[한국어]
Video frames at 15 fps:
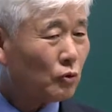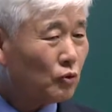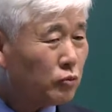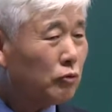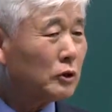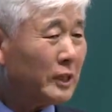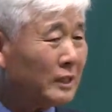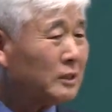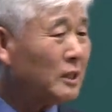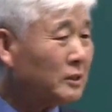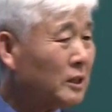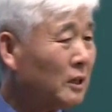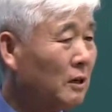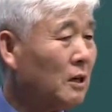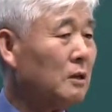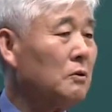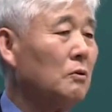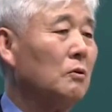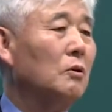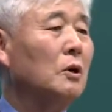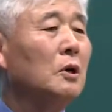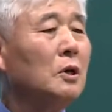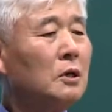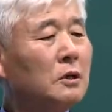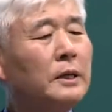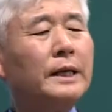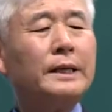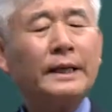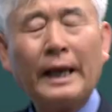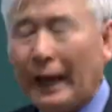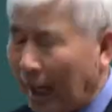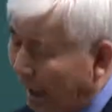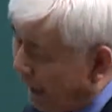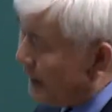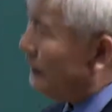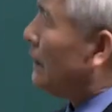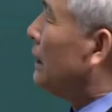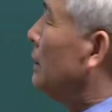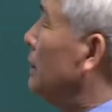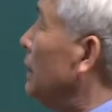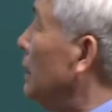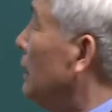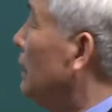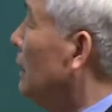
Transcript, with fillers: 25살짜리가 해야 근데 이게 아니라는 거예요.